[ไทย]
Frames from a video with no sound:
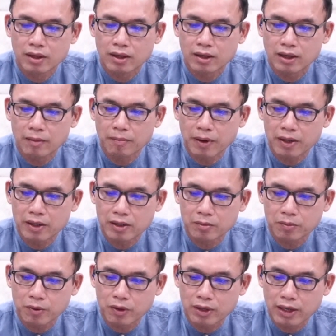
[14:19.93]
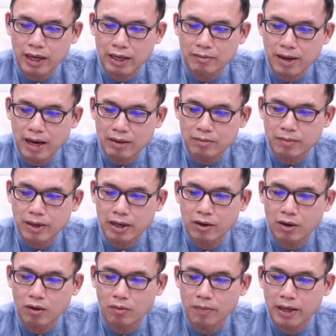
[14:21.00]
และผลิตผลอันมากมายขอ
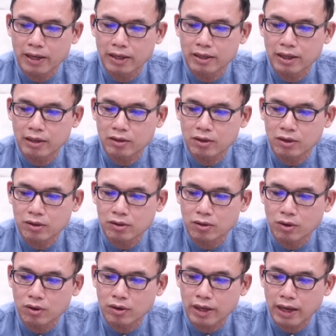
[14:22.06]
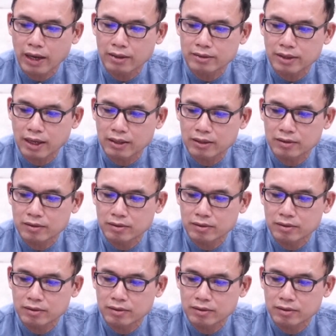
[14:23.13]
งแผ่นดินนั้นก็ตกแก่กษัตริย์